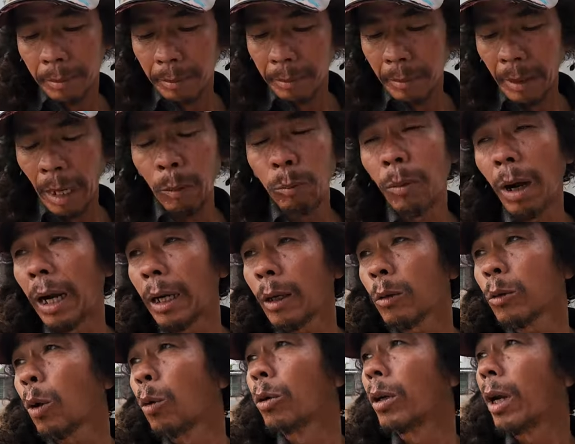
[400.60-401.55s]
ông bà của
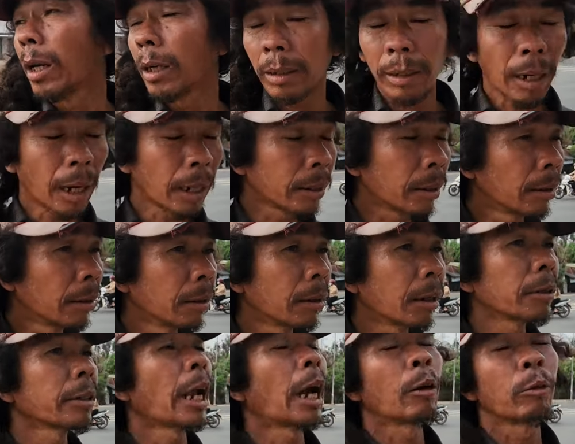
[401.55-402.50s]
tôi đó ngày xưa nó
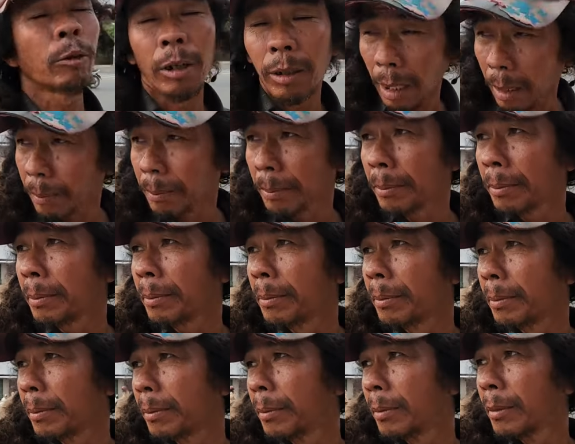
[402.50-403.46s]
giàu dữ lắm
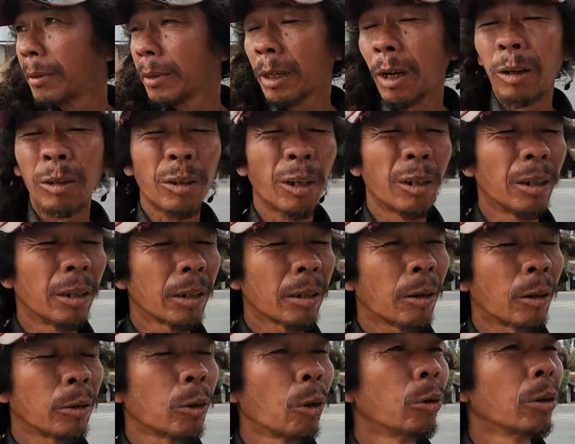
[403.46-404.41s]
dạ rồi ờ,
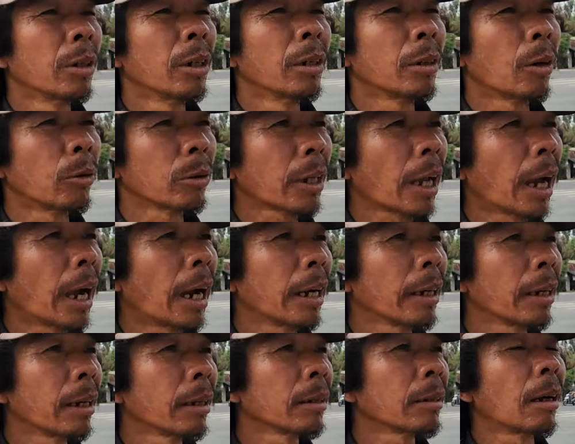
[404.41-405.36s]
có nuôi đứa con trai
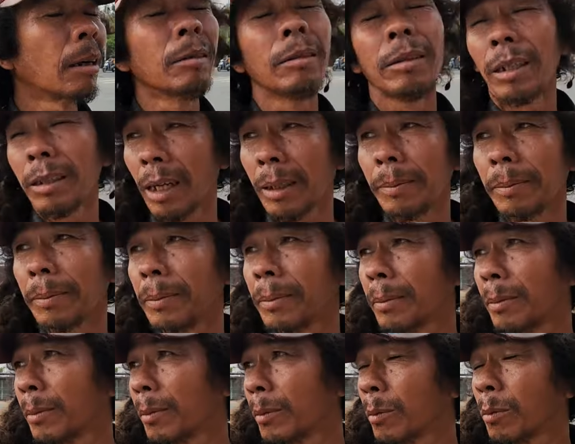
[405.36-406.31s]
ờ, chung dữ lắm
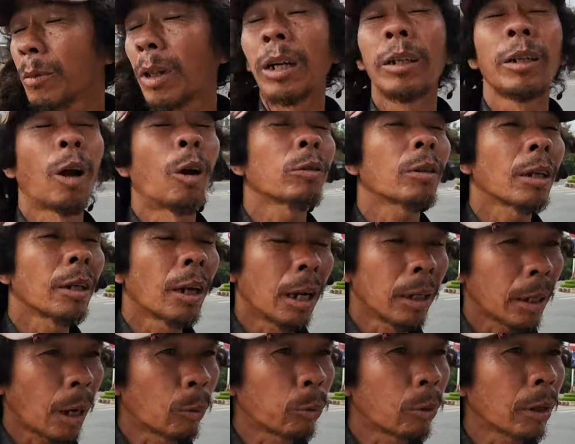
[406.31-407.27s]
từ dạ. nhỏ tới lớn
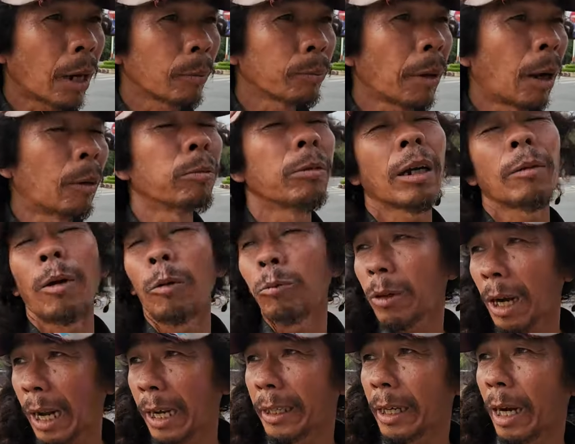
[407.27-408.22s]
không có hoạt động cái móng
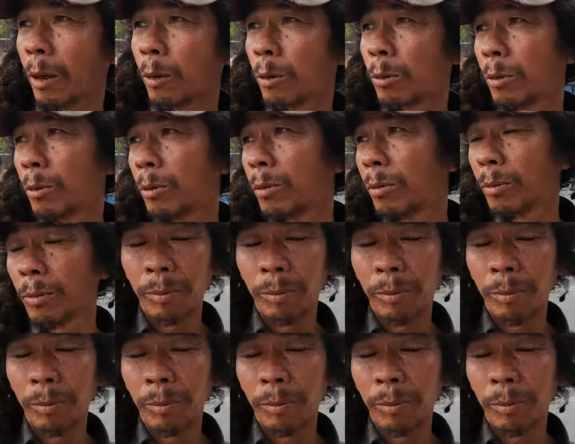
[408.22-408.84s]
tay đâu dạ